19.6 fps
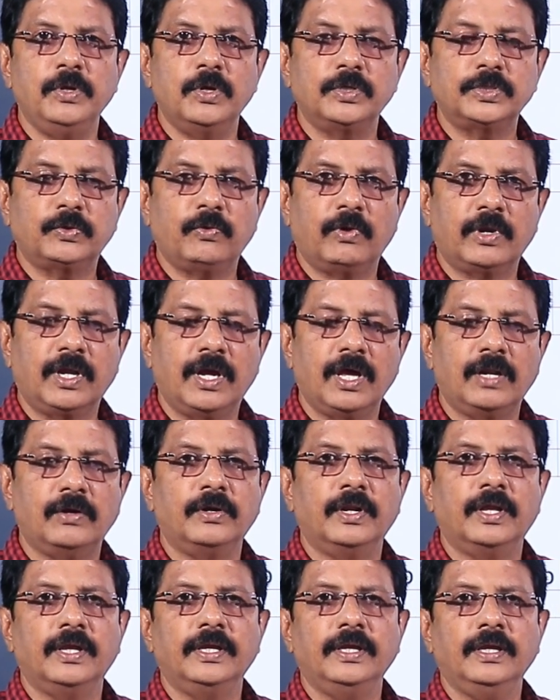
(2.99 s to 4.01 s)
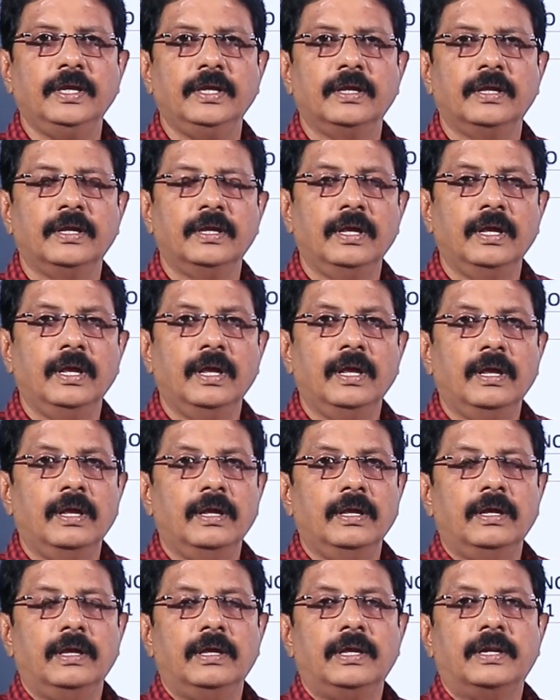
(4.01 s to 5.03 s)
నియోజకవర్గాలు ఉన్నాయి
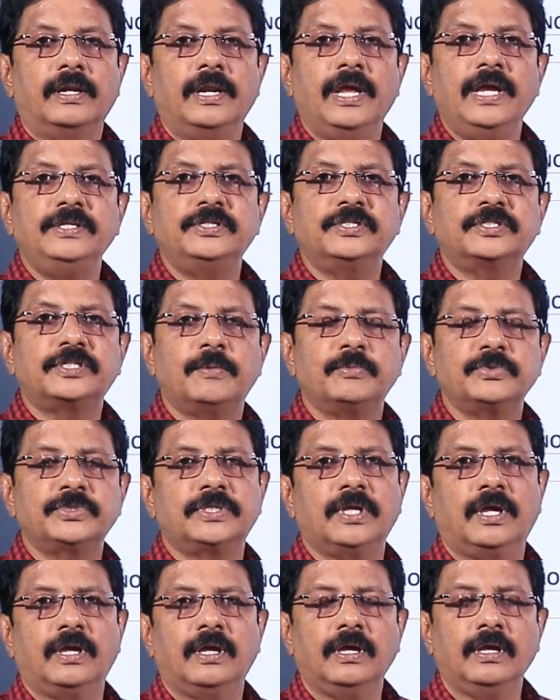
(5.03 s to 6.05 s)
రైజ్ సంస్థ